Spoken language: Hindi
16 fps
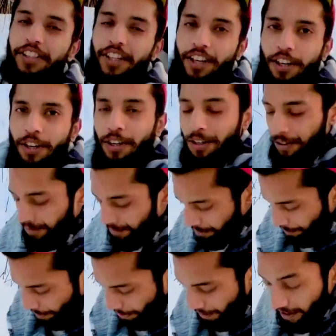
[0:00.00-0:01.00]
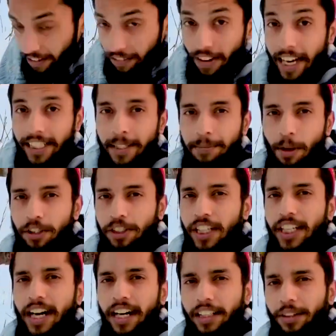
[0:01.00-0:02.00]
चलो वाइचिंग
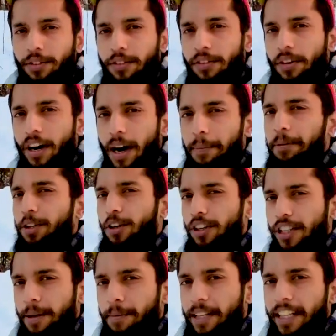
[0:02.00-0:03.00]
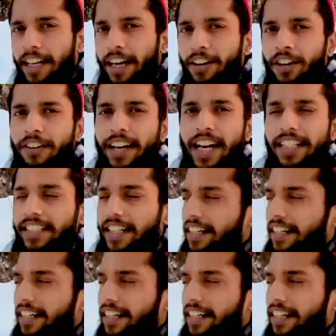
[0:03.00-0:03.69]
पहुँच के दिखाता हूँ अभी थोड़ी देर में अंधेरा होने वाला है